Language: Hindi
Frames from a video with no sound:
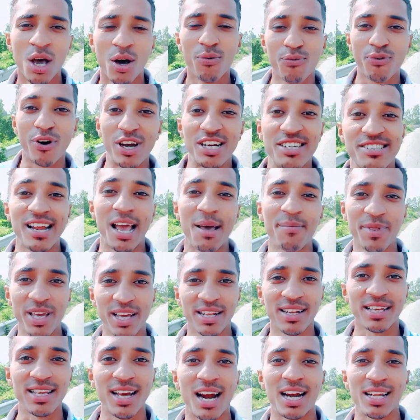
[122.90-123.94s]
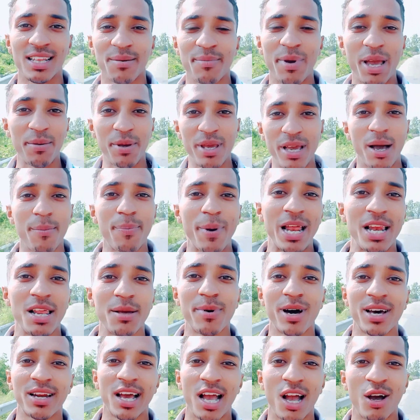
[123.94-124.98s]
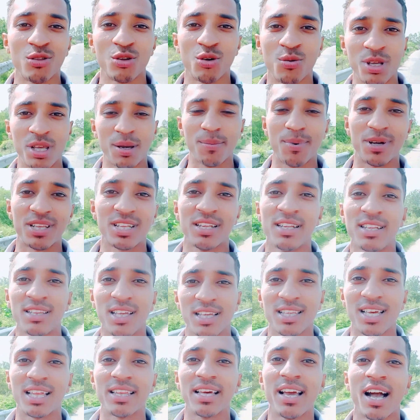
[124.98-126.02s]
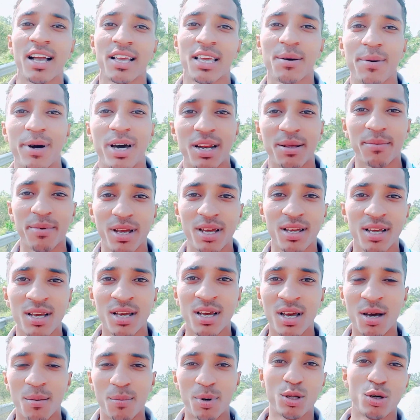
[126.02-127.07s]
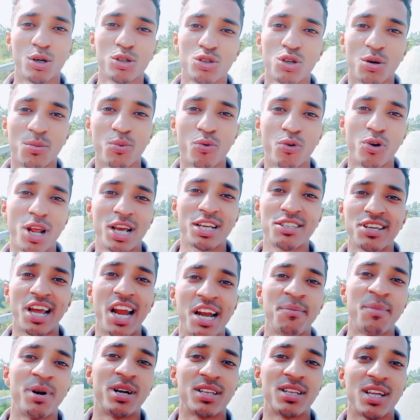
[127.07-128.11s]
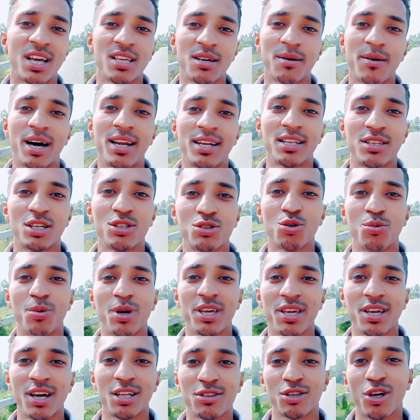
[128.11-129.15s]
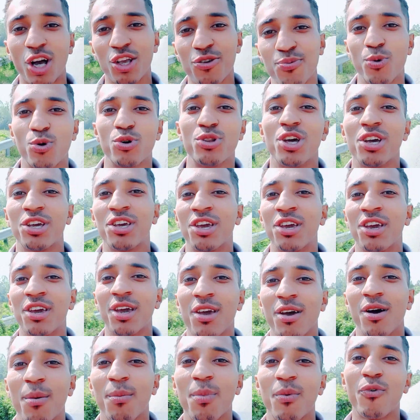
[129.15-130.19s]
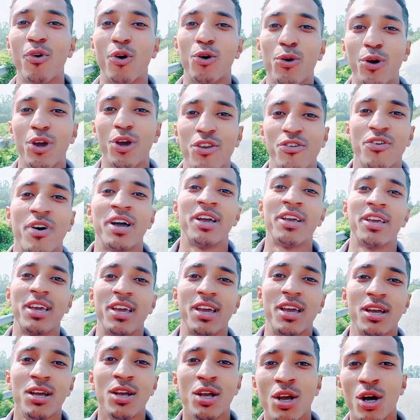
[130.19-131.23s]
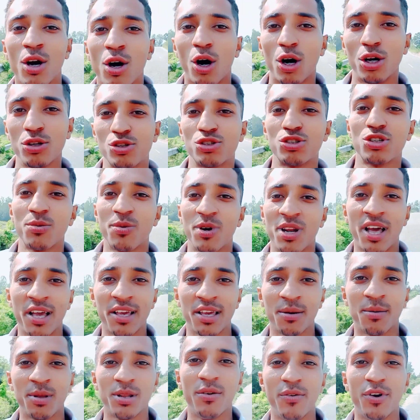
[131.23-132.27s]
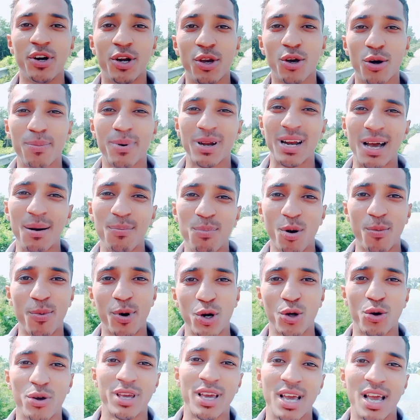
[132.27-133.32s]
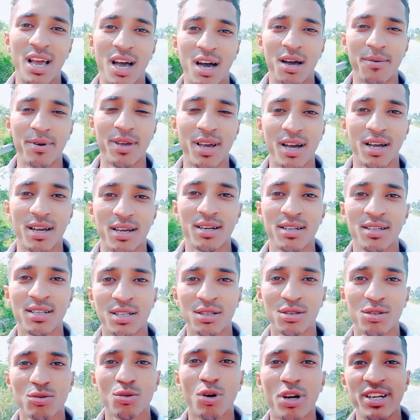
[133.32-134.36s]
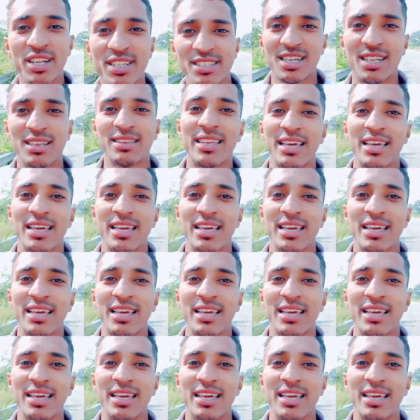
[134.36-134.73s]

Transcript: फर्स्ट टाइम देखने जा रहा था मैं भी यहाँ पहली बार आया हूँ तो मुझे पता नहीं था ज़्यादा यहाँ के बारे में पर दोस्तों फुल एक्साइटमेंट था जब आ रहे थे सुबह गया ताजपुर तो देखेंगे यहाँ पर फ़ोटो खिंचवाएंगे अच्छे से बनाएंगे मतलब वीडियो पर आप पोपट हो गया है यहाँ भी आकर कोई नहीं चलते